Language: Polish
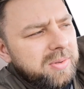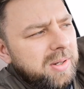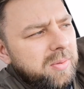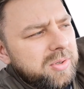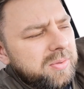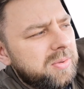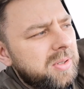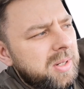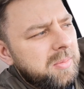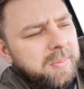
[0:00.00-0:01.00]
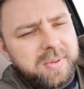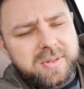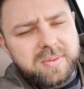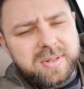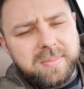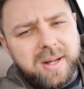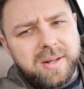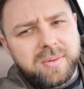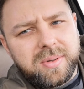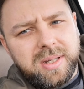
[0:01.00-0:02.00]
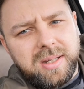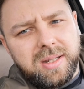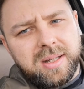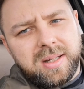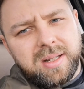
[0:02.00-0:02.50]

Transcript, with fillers: nałożył po prostu smaru i